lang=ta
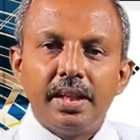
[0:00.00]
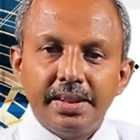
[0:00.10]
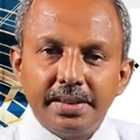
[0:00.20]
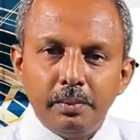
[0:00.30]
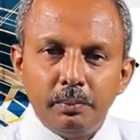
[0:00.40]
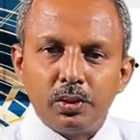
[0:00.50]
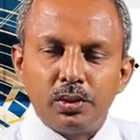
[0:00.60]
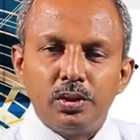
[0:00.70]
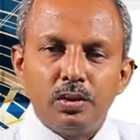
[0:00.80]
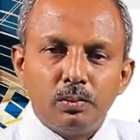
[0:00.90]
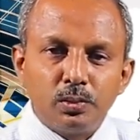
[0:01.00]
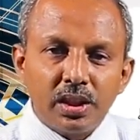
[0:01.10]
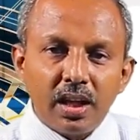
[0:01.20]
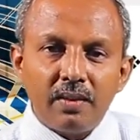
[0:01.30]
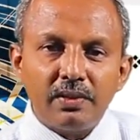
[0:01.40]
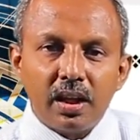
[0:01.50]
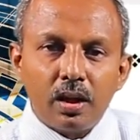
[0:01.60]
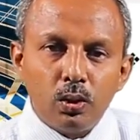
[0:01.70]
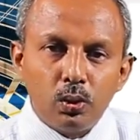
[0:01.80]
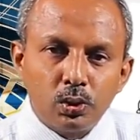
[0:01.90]
இதன்போது முதலாவதாக
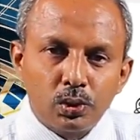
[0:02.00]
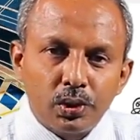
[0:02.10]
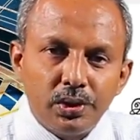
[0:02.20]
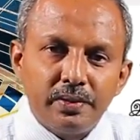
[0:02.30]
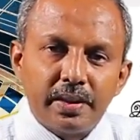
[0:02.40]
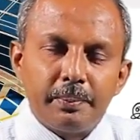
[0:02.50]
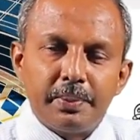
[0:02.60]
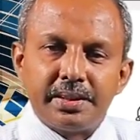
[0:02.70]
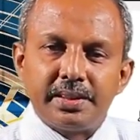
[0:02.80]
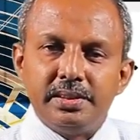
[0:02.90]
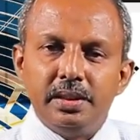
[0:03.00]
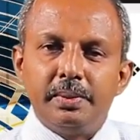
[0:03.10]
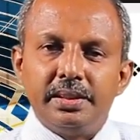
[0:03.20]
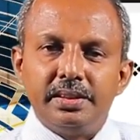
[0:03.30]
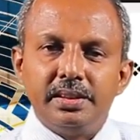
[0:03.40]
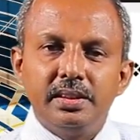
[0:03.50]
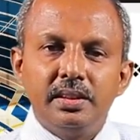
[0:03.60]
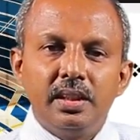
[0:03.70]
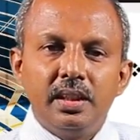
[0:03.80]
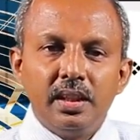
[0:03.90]
உட்கொண்டு வரப்பட்ட சீமந்து
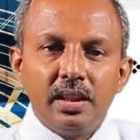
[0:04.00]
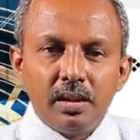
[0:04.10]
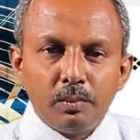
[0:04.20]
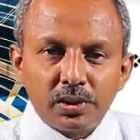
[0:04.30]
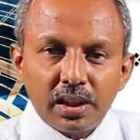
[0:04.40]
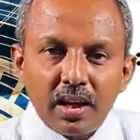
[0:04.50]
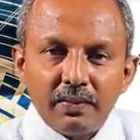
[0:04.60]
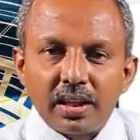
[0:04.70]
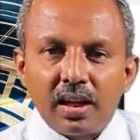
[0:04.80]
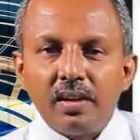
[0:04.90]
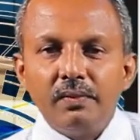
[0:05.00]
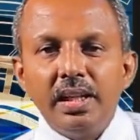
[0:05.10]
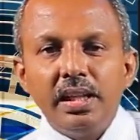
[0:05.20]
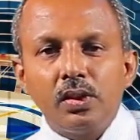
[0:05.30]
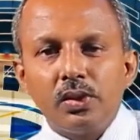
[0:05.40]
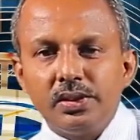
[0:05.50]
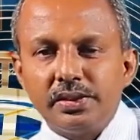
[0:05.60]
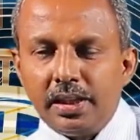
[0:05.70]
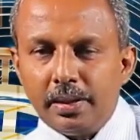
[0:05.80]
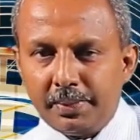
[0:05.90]
முதலாவதாக வெளிக்கொண்டு
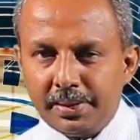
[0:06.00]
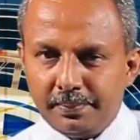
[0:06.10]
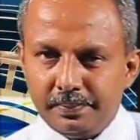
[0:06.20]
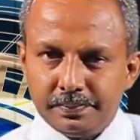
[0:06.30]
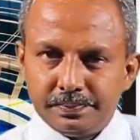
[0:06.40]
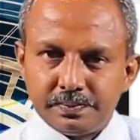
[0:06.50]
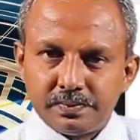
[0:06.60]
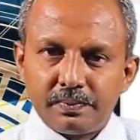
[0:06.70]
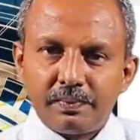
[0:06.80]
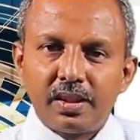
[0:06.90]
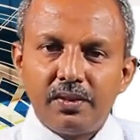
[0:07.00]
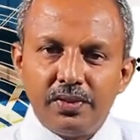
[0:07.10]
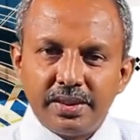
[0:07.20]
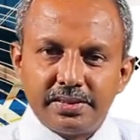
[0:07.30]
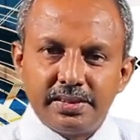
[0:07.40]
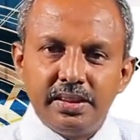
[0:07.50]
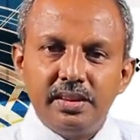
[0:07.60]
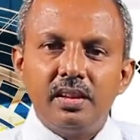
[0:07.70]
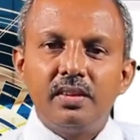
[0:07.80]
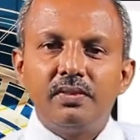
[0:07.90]
செல்லப்படும் ஃபர்ஸ்ட் இன்
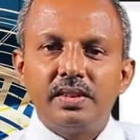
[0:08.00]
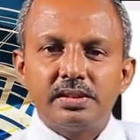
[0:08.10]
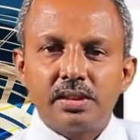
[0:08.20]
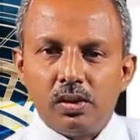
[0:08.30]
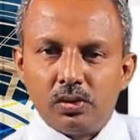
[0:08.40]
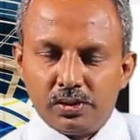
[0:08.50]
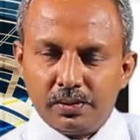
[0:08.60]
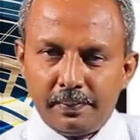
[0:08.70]
ஃபர்ஸ்ட் அவுட்